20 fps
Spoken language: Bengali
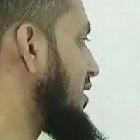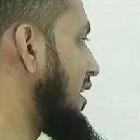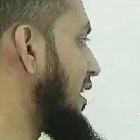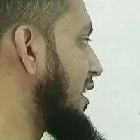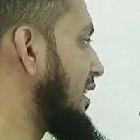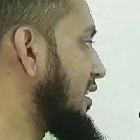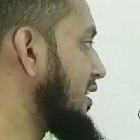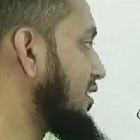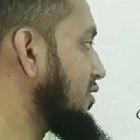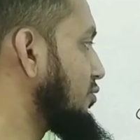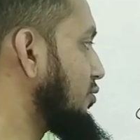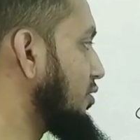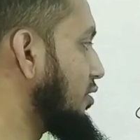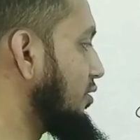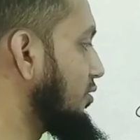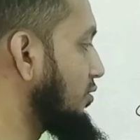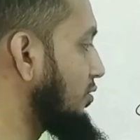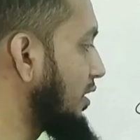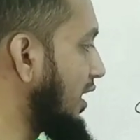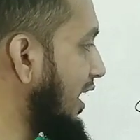যে অ্যালকেন
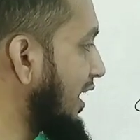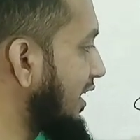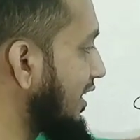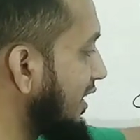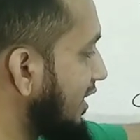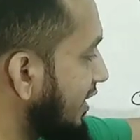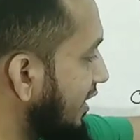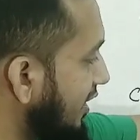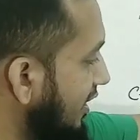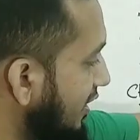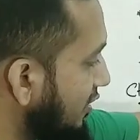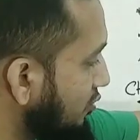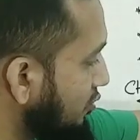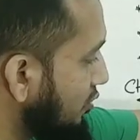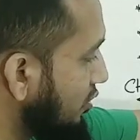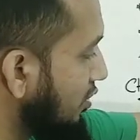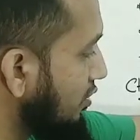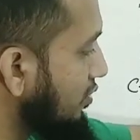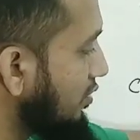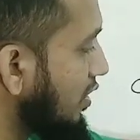তৈরি হলো এখানেও
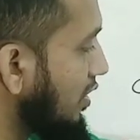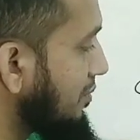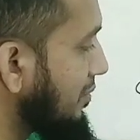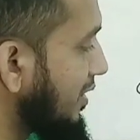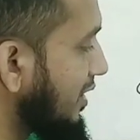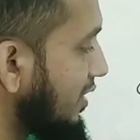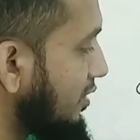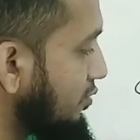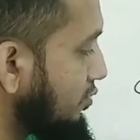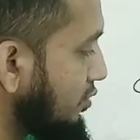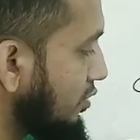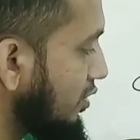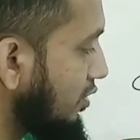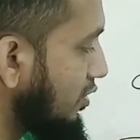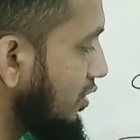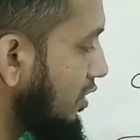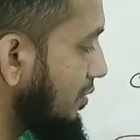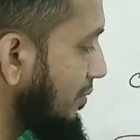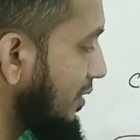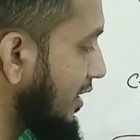তৈরি করলাম এখানেও তৈরি
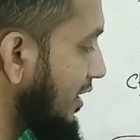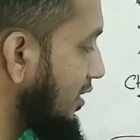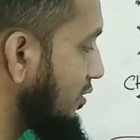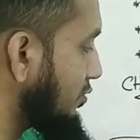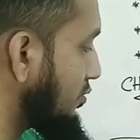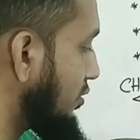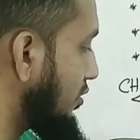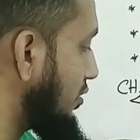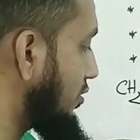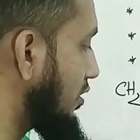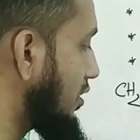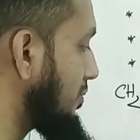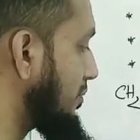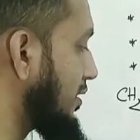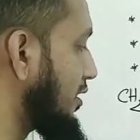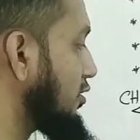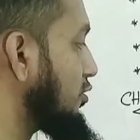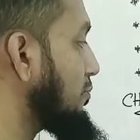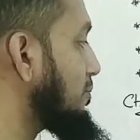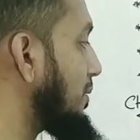করলাম এখানেও তৈরি করলাম
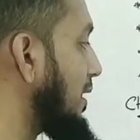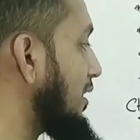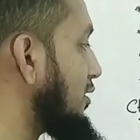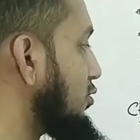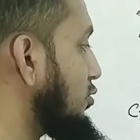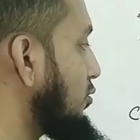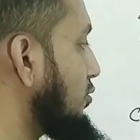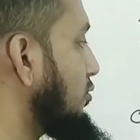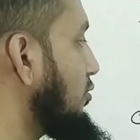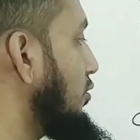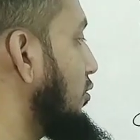কিন্তু পার্থক্য